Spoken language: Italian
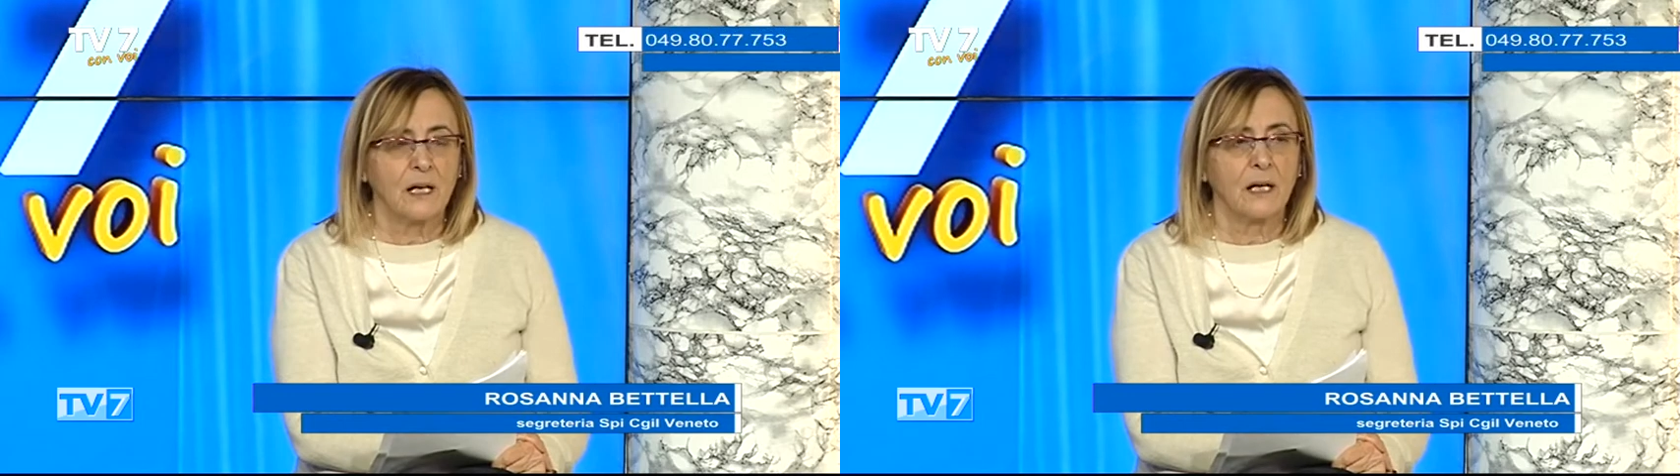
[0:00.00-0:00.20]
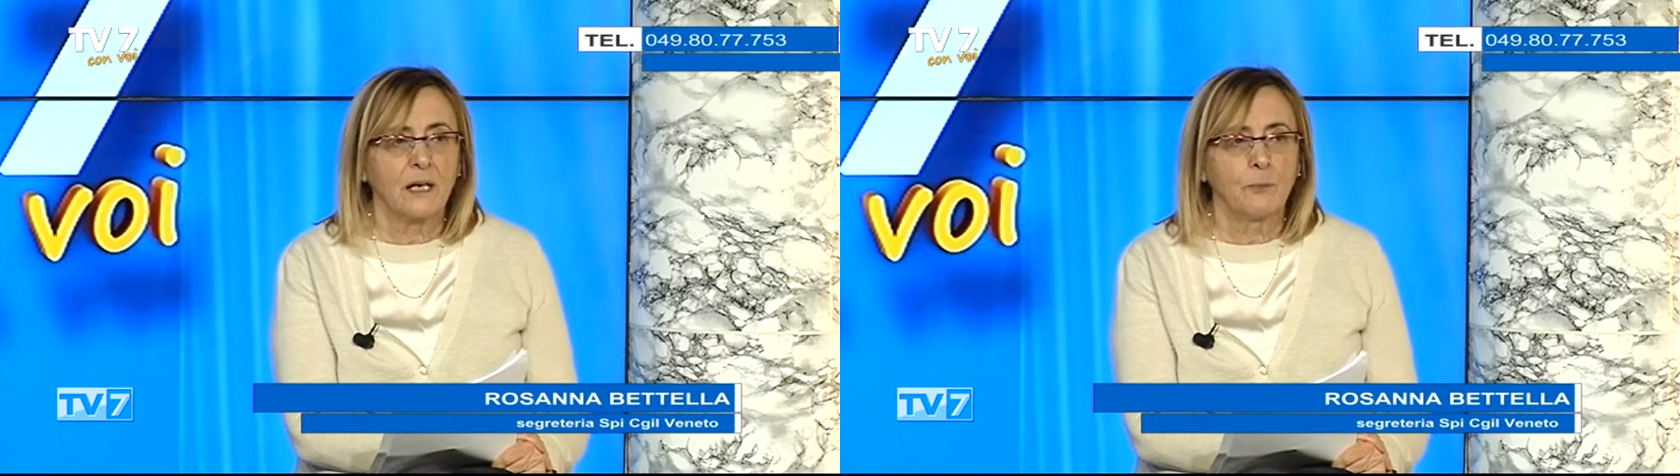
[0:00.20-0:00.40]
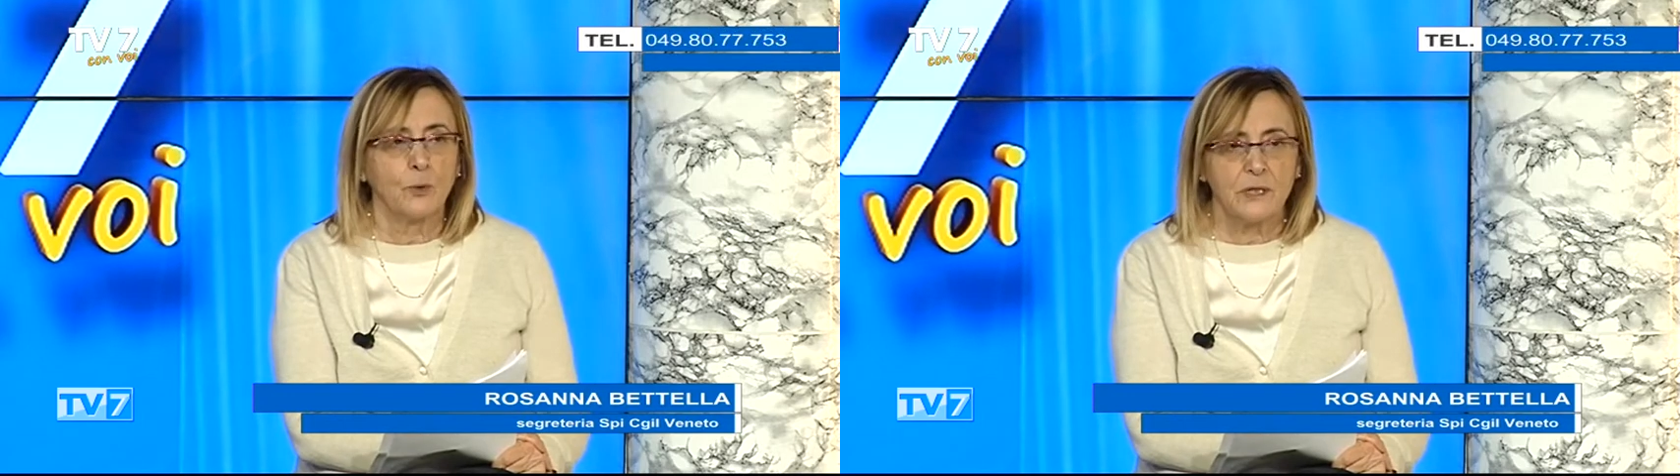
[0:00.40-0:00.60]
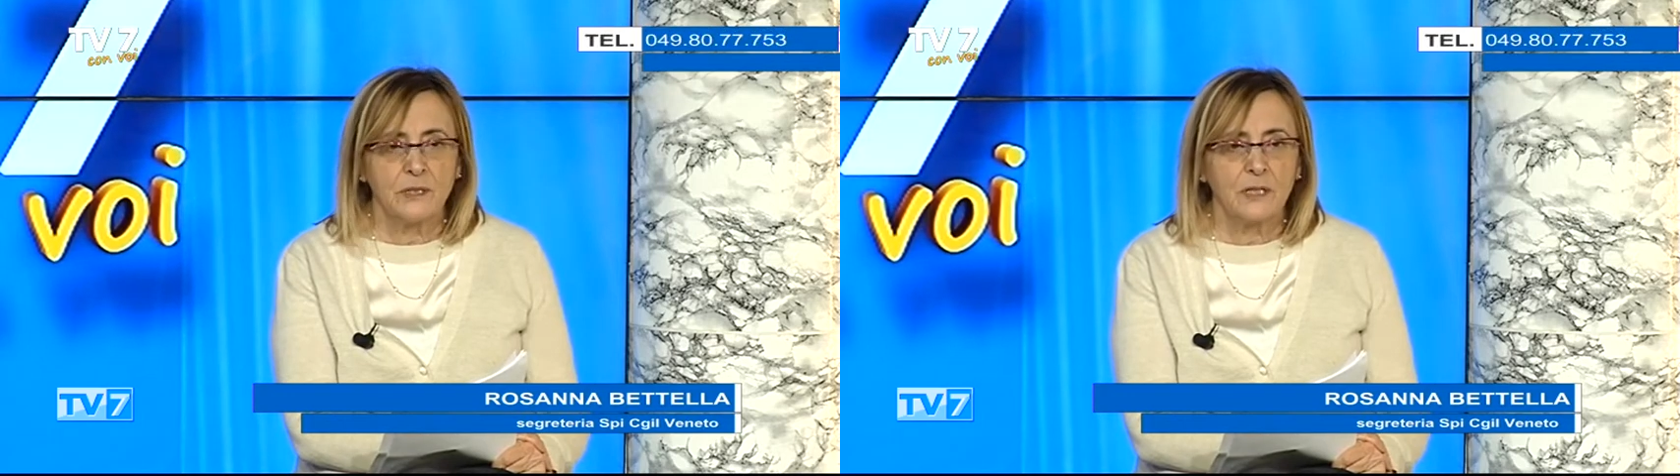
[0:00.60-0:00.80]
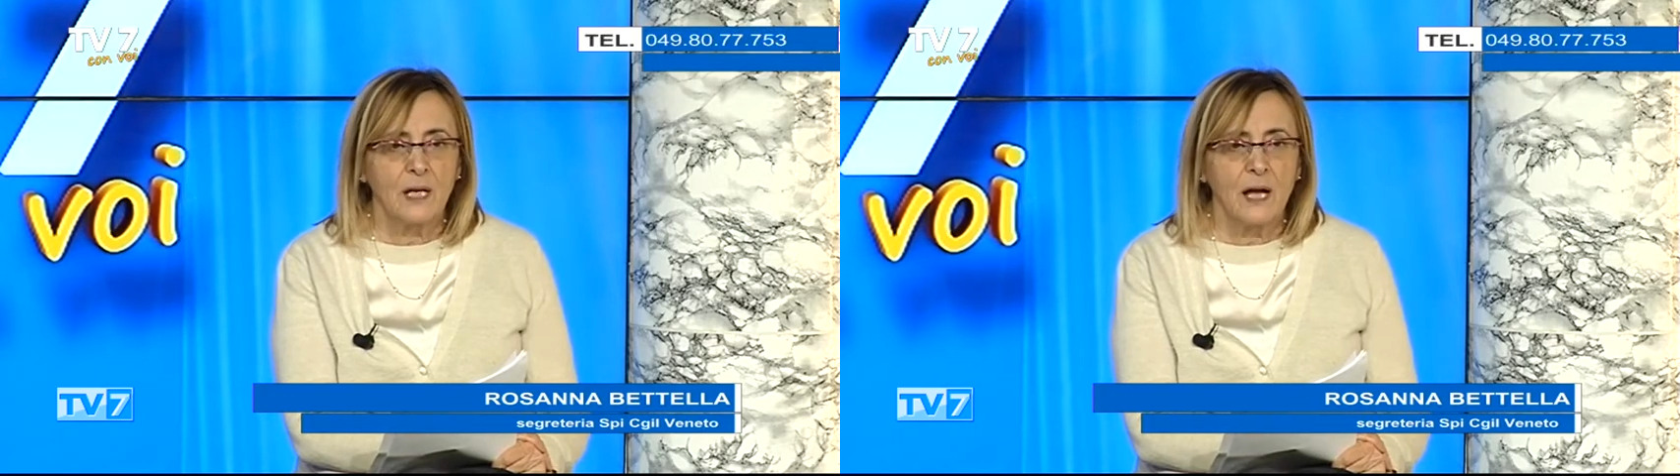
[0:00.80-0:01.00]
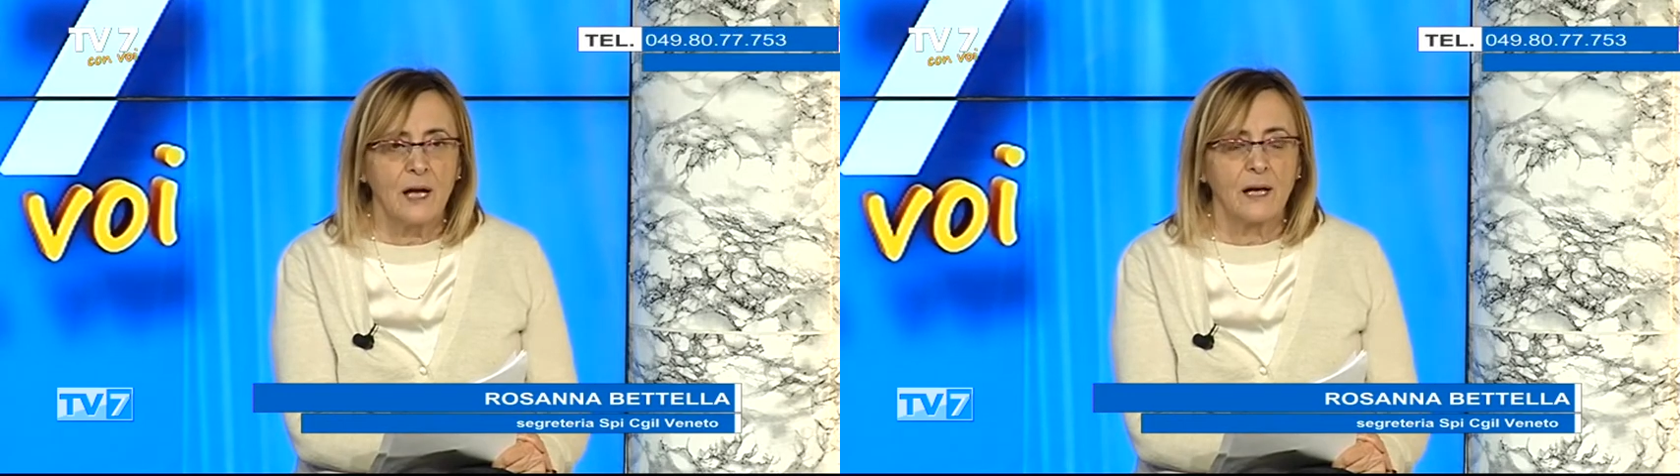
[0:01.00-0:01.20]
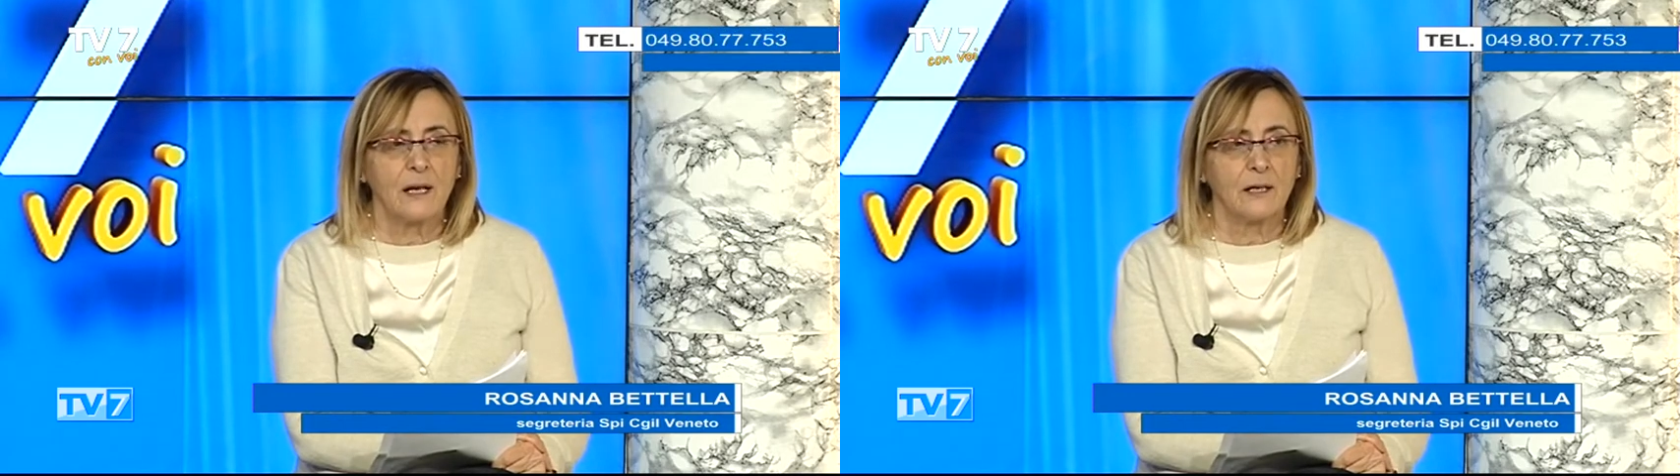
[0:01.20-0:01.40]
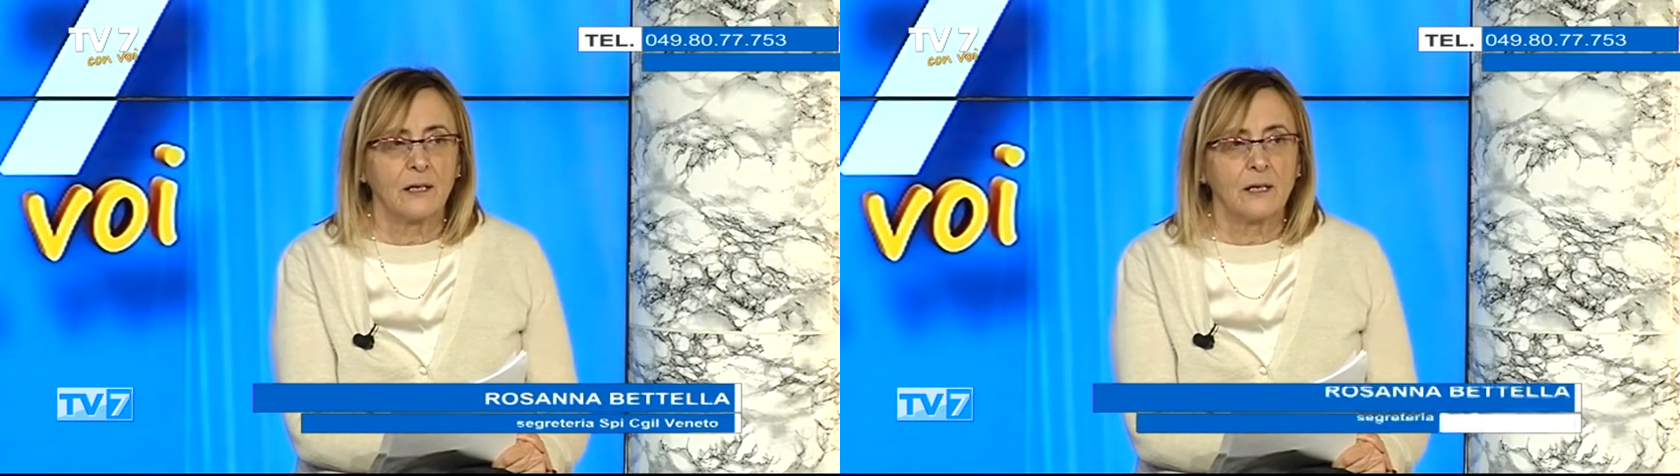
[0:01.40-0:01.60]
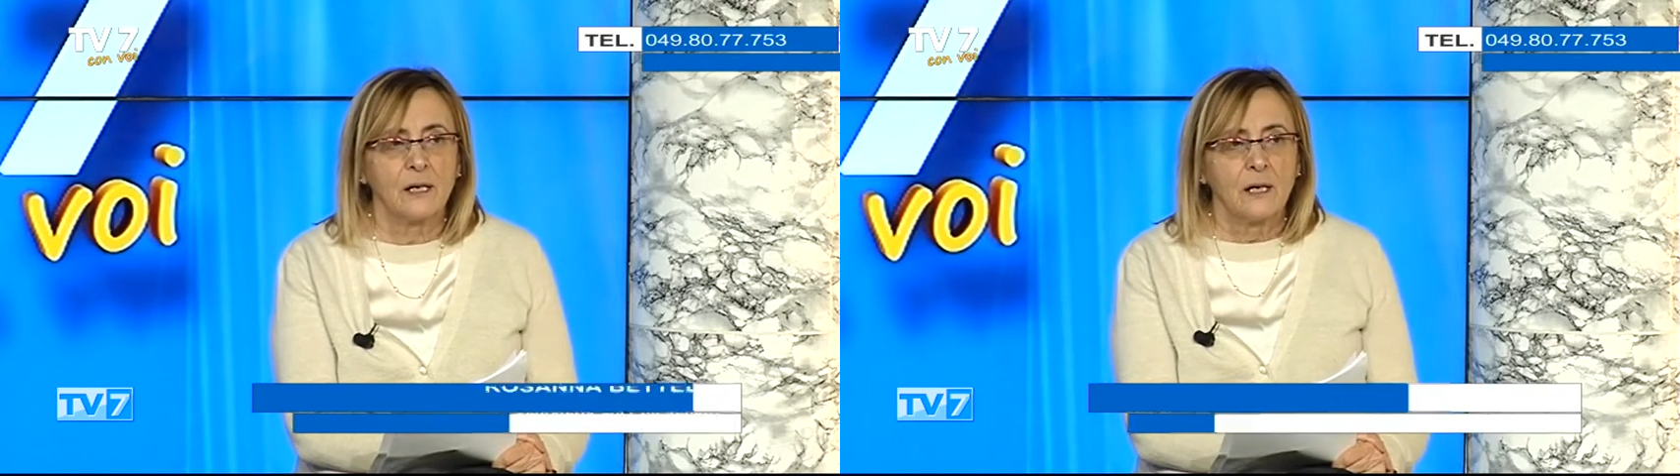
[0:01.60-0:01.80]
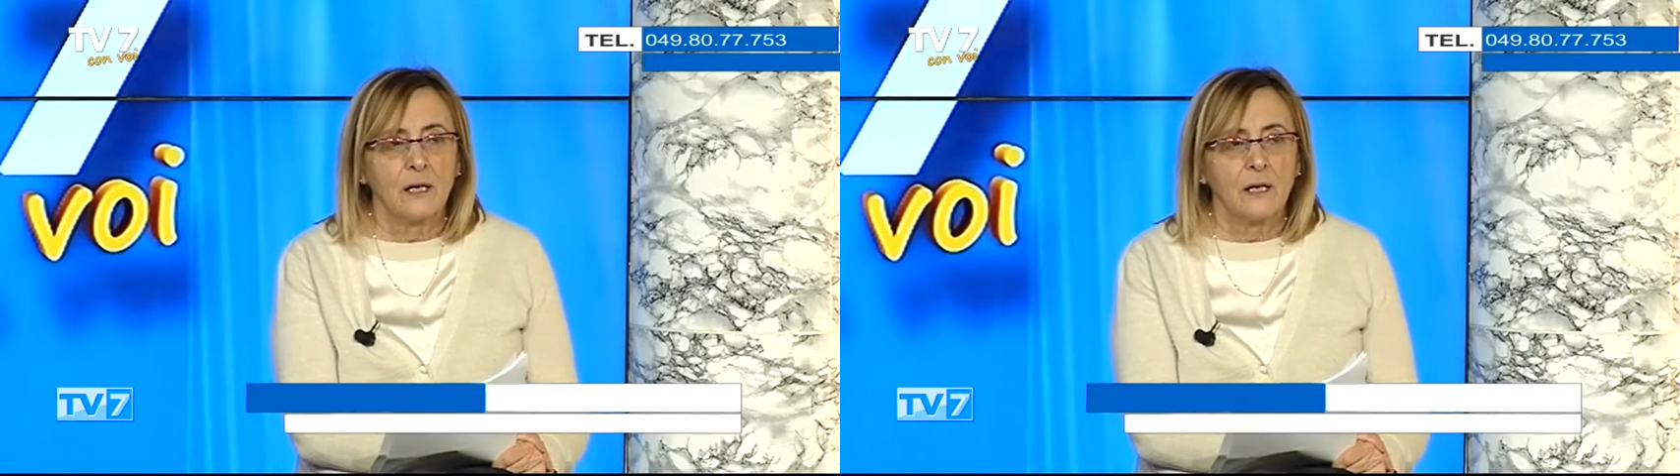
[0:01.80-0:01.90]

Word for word: alla politica a,